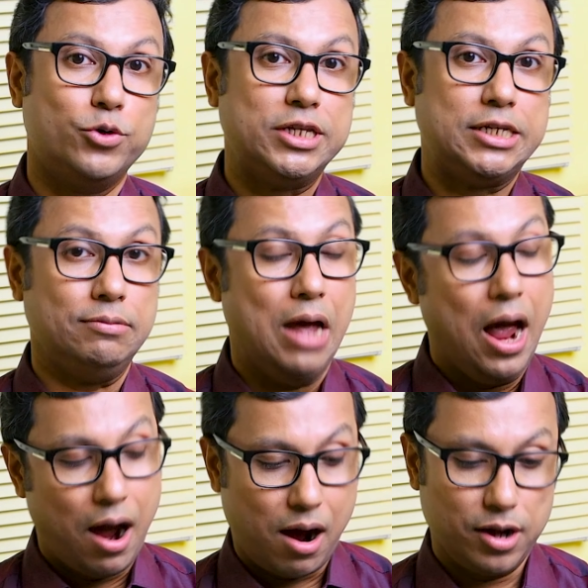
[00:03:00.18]
করেছেন
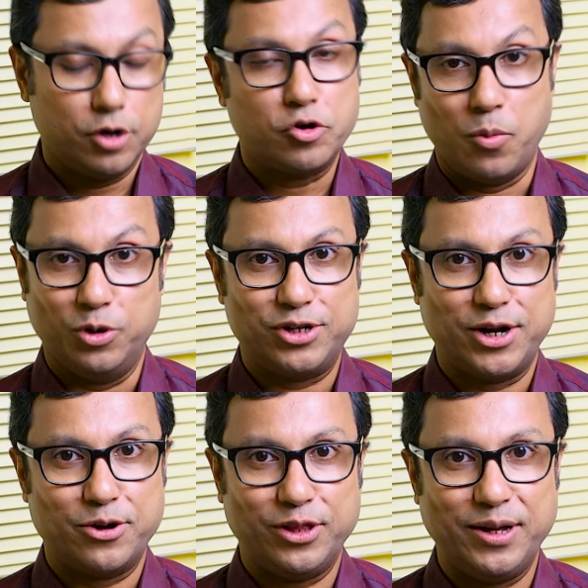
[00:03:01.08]
হাড়ের
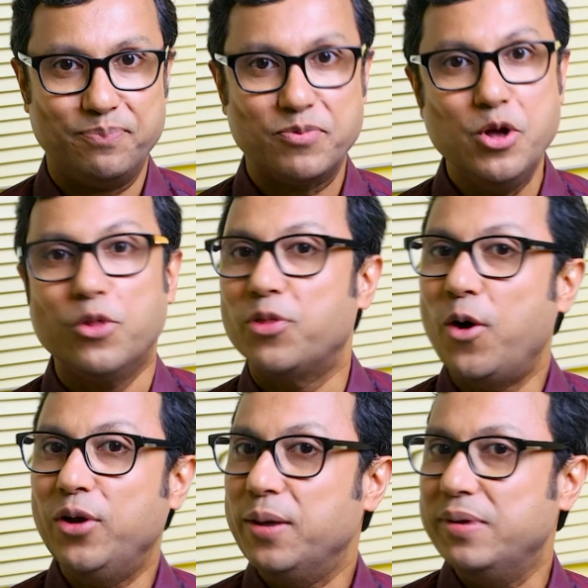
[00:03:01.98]
সমস্যার কথা
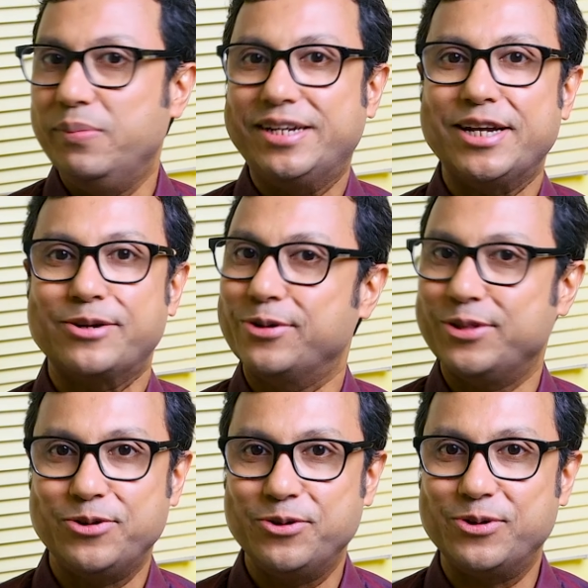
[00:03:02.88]
তখন আপনি বিশ্বাস করতে
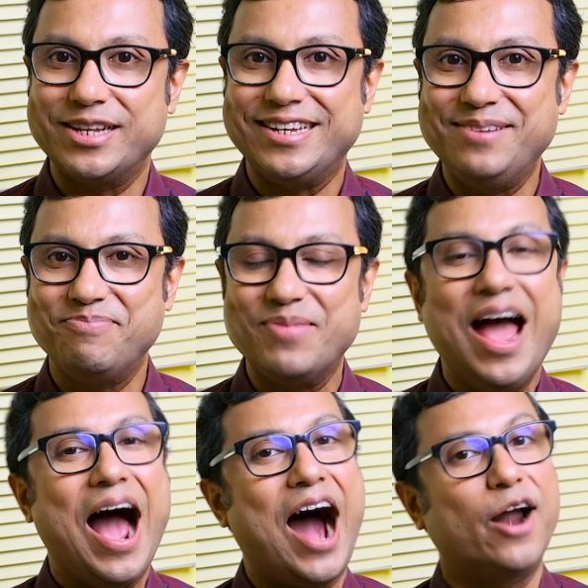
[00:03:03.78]
শুরু করেছেন
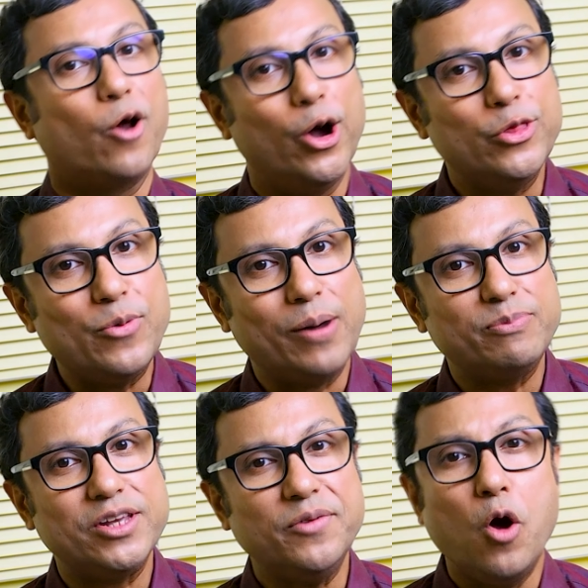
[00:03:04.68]
আর হয়তো
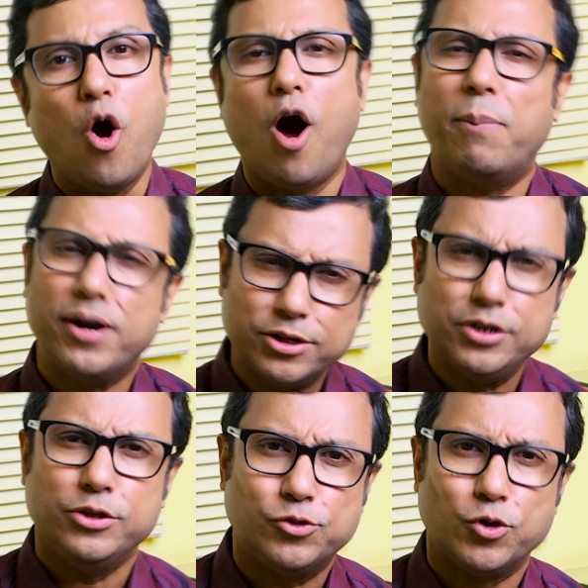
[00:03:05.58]
ভাবছেন
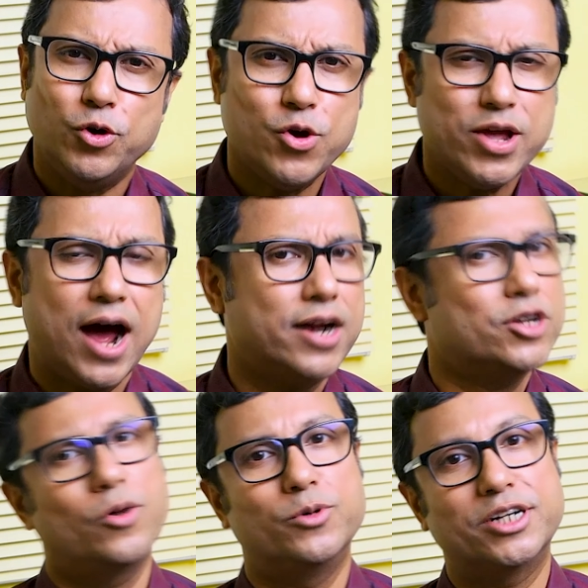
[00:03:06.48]
অপারেশনের জন্যই হাড়ের
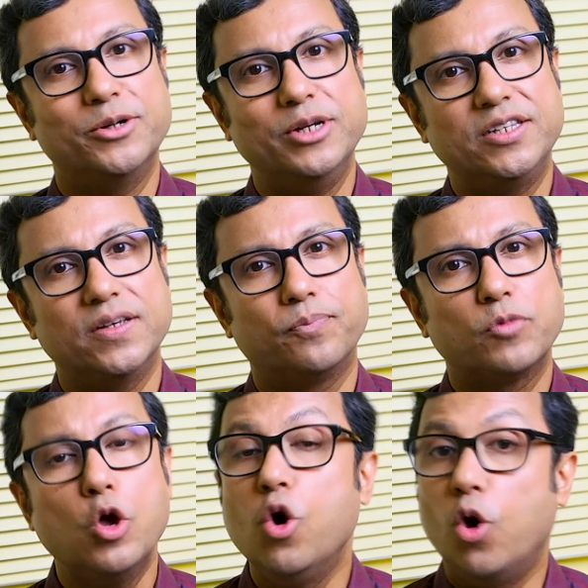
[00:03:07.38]
সমস্যা হয়েছে
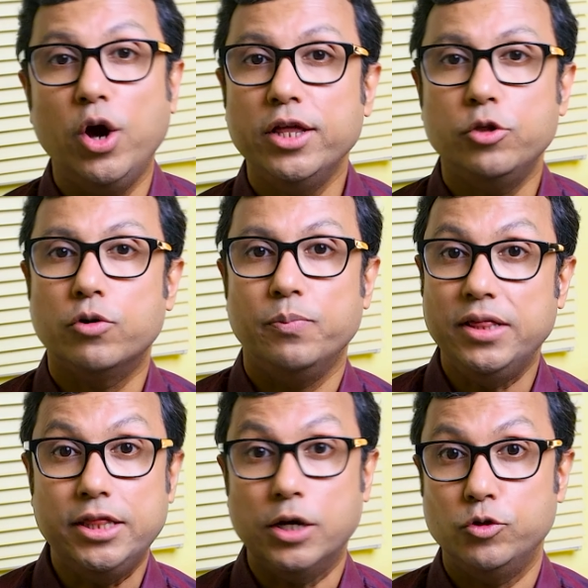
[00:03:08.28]
হয়তো
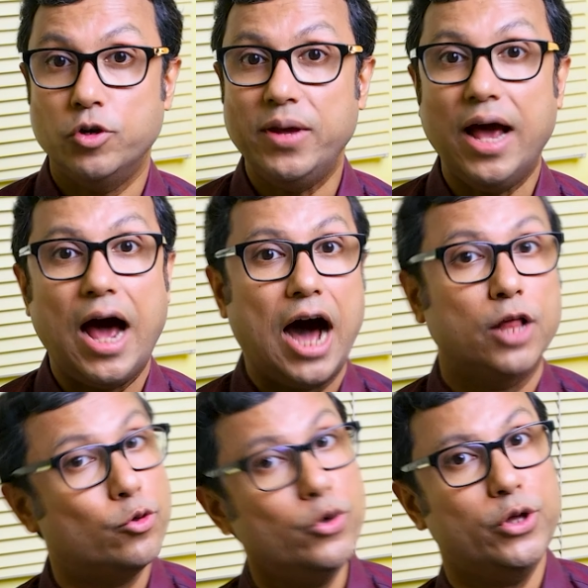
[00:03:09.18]
মিথ্যে গুজবে
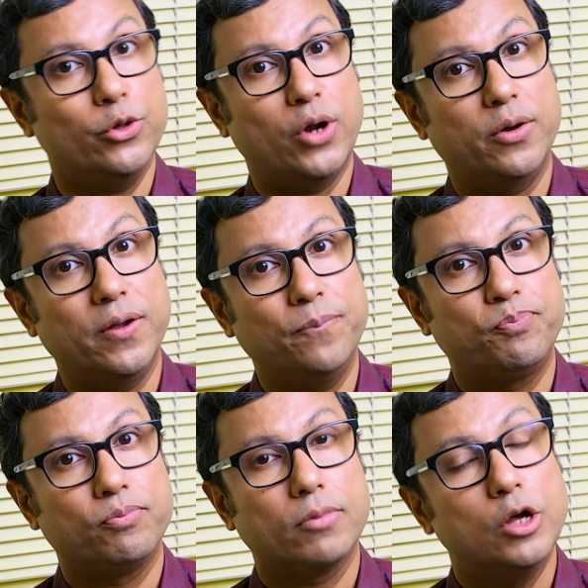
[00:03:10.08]
আতঙ্কিত না হয়ে
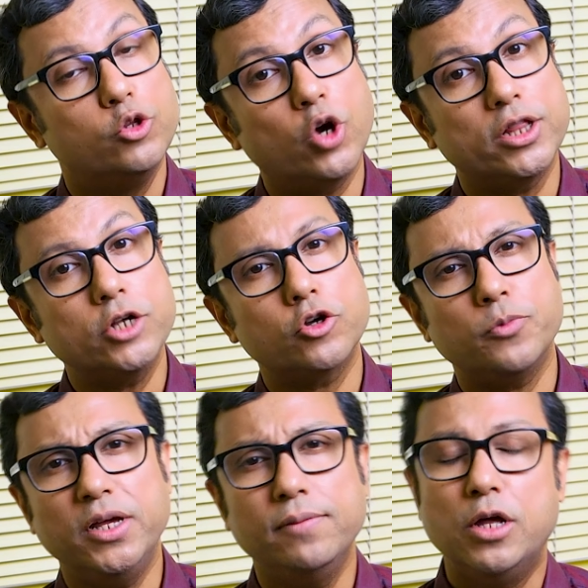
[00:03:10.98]

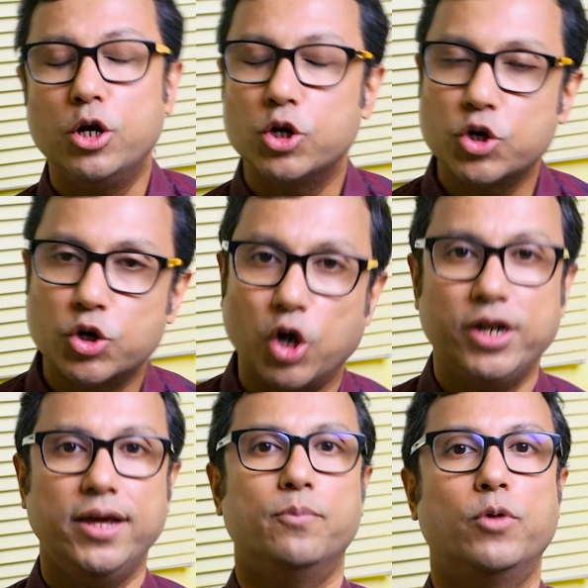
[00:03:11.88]
যথাসময়ে
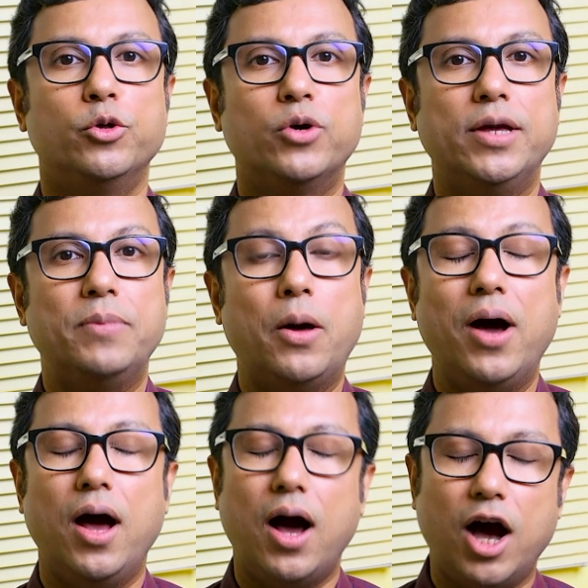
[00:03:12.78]
সঠিক পদক্ষেপ নেওয়া
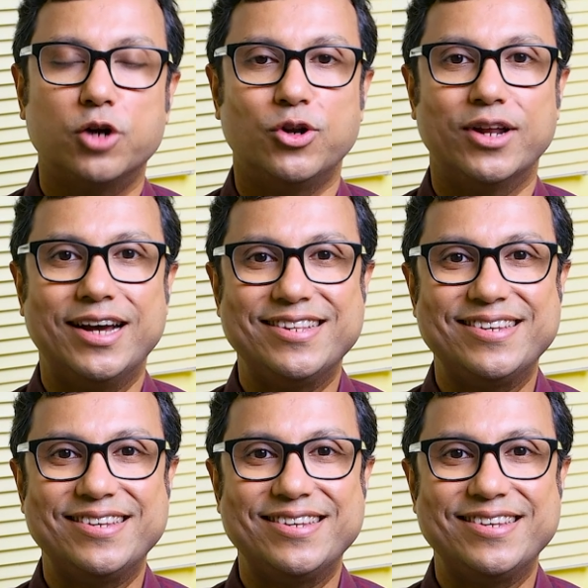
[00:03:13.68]
আসল কাজ